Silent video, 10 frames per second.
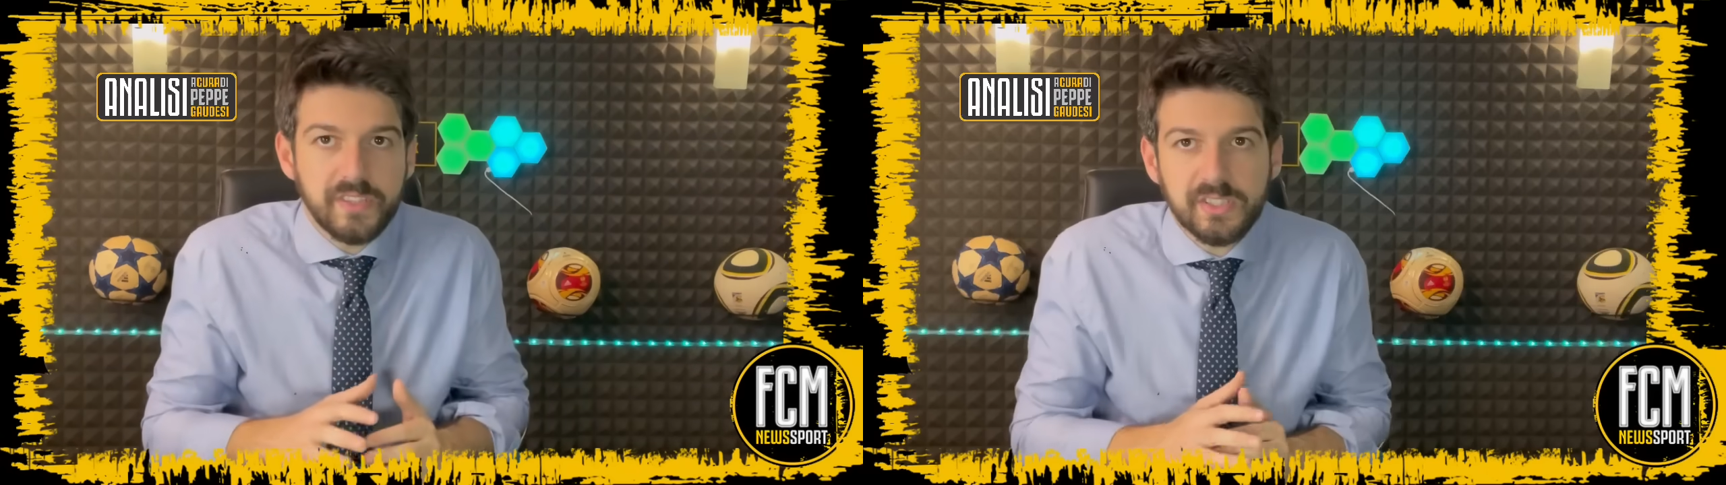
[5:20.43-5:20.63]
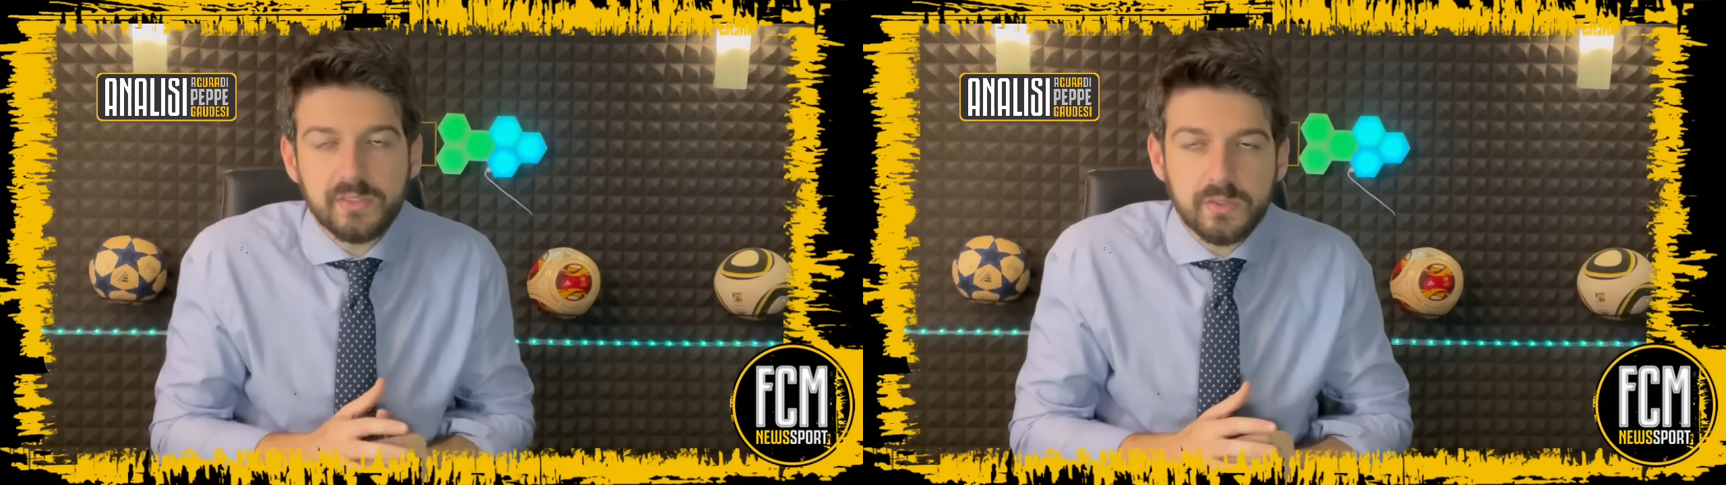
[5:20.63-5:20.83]

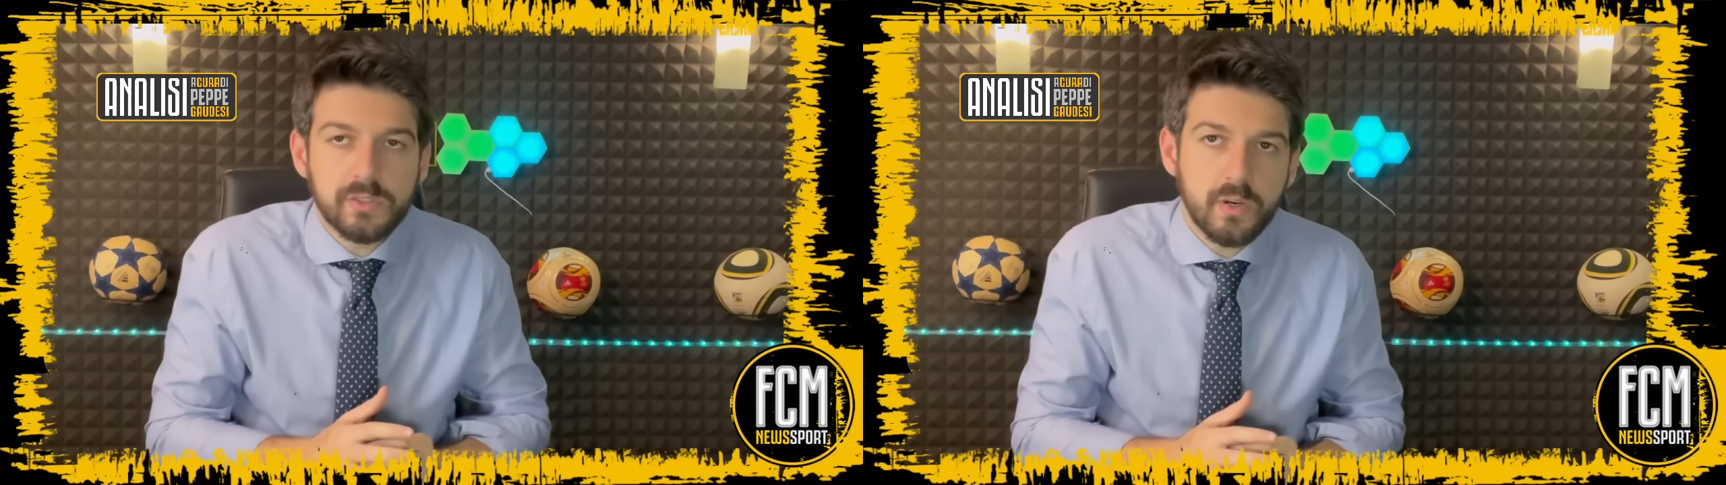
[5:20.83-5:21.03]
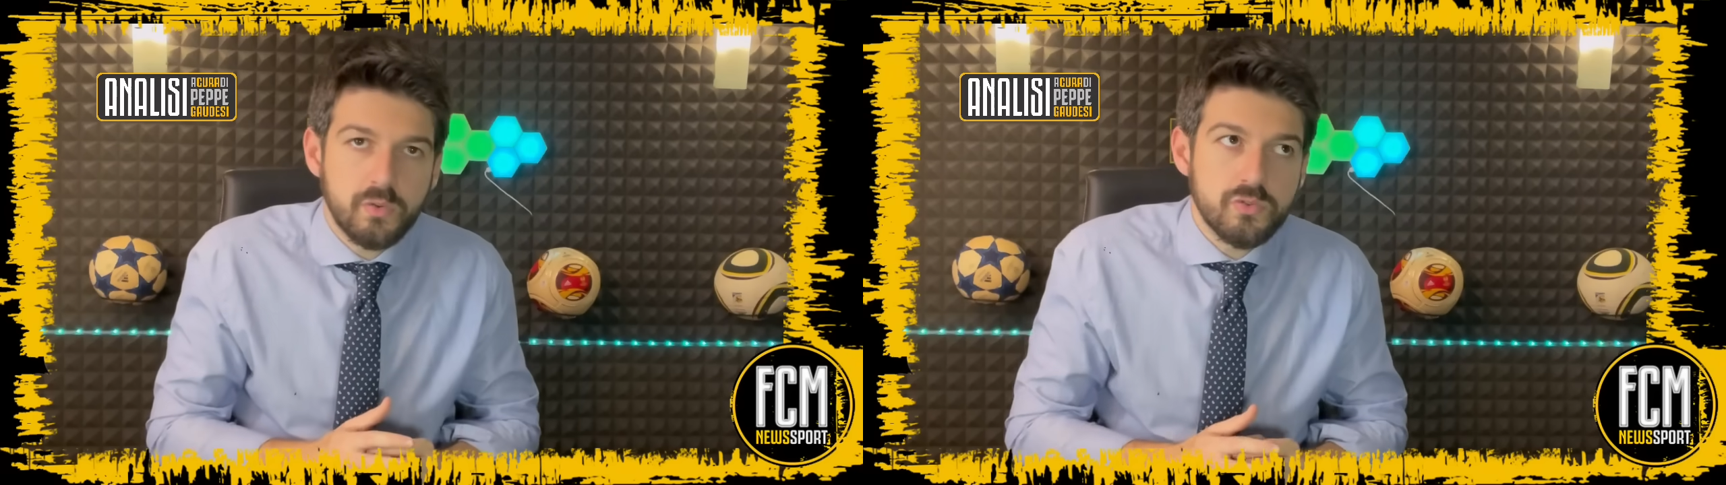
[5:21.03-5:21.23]
vista la
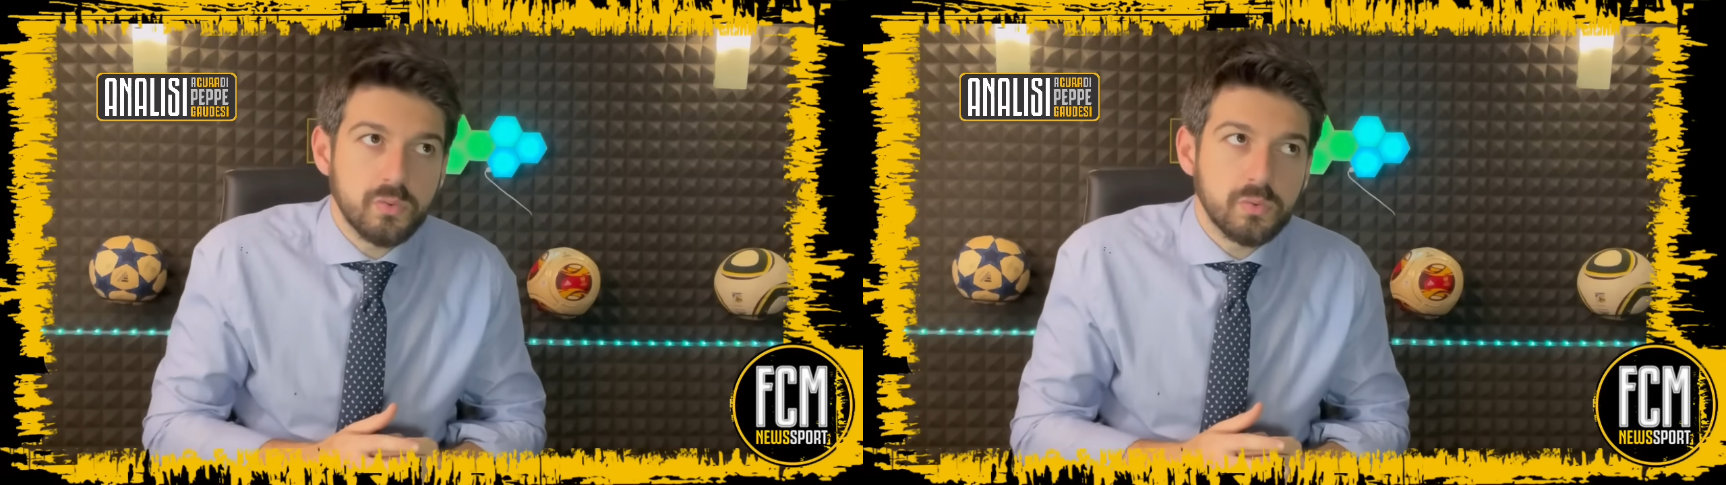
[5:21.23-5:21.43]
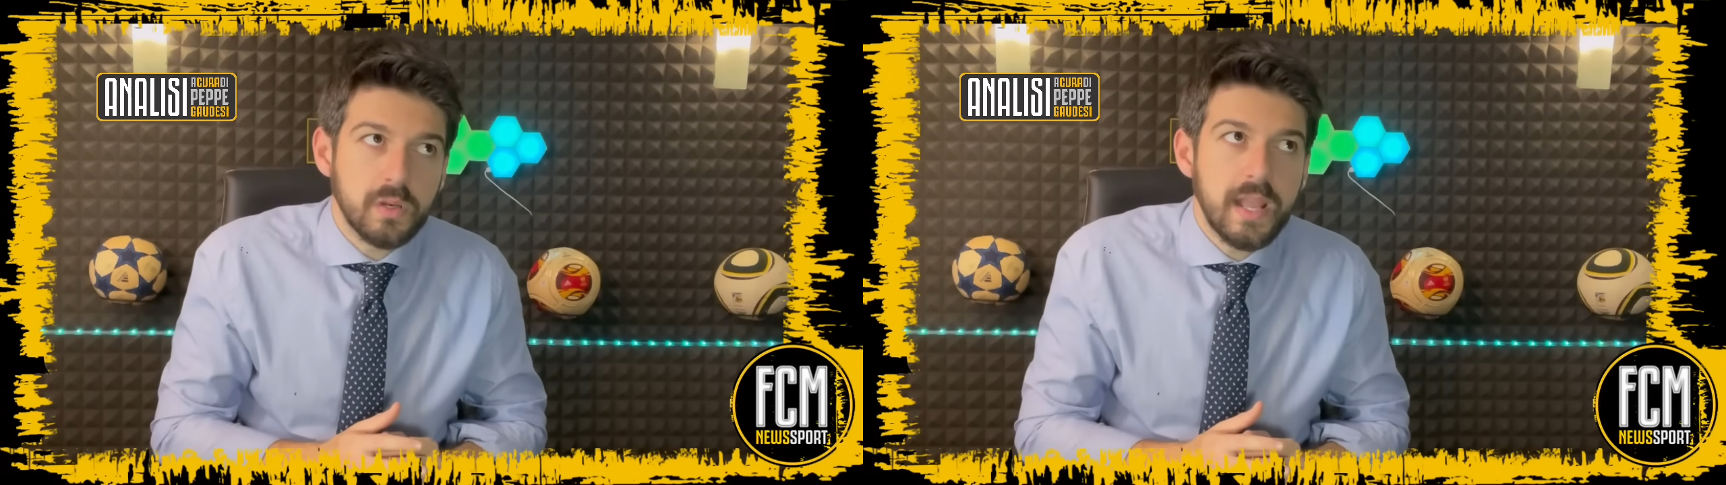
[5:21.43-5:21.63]
situazione con
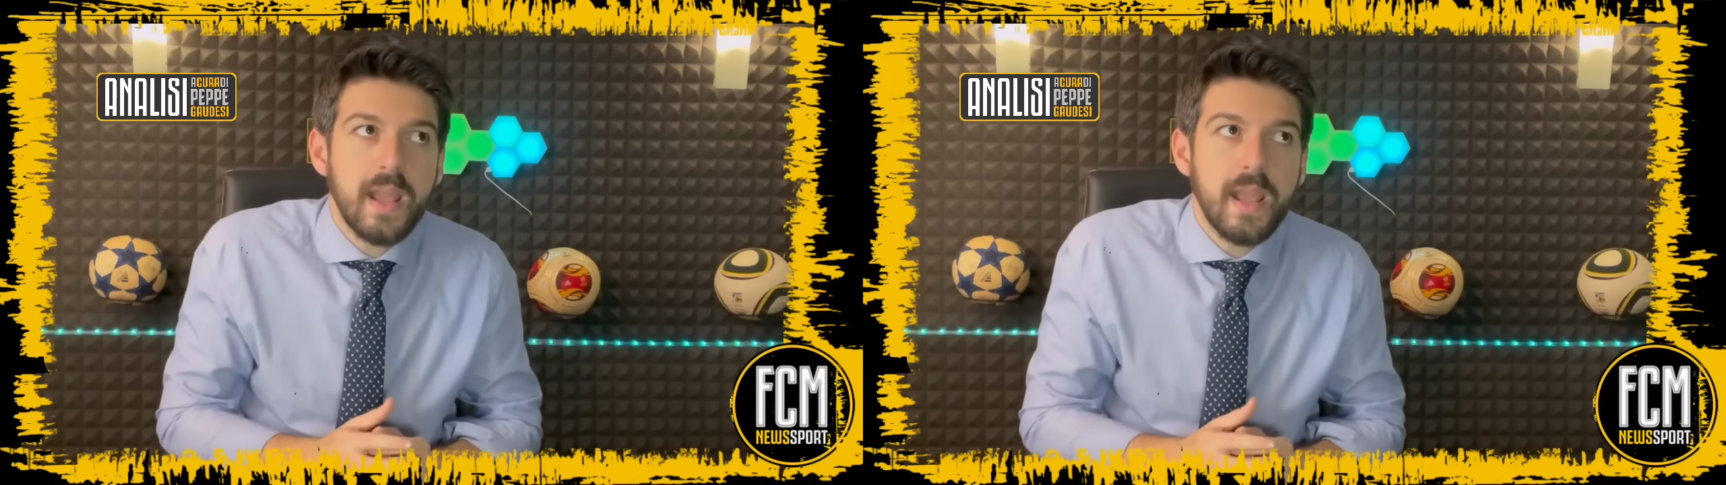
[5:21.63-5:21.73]
Giuntoli,